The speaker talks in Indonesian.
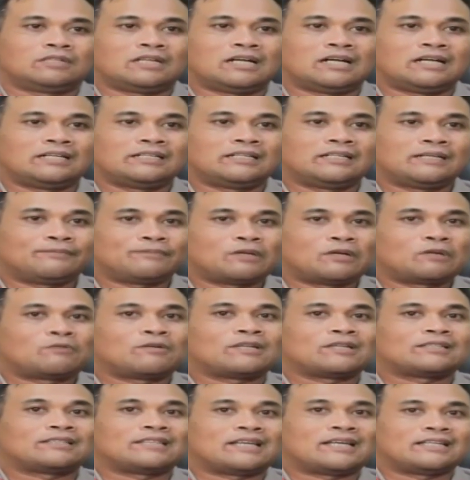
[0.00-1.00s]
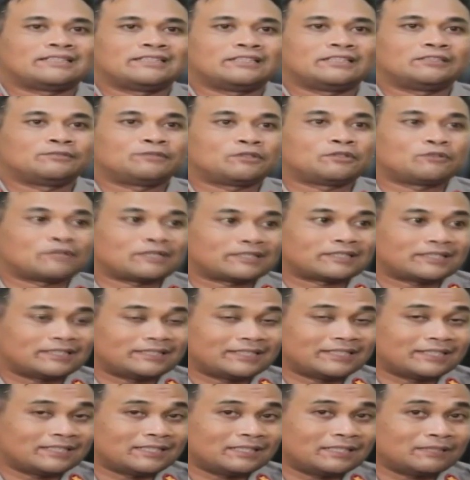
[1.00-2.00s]
ada penguatan ya penguatan
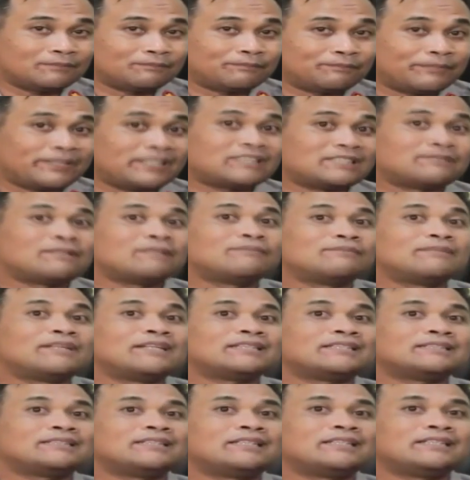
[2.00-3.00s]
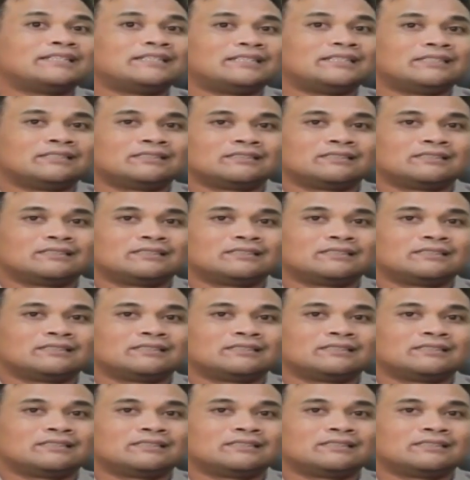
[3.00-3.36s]
dari P19 dari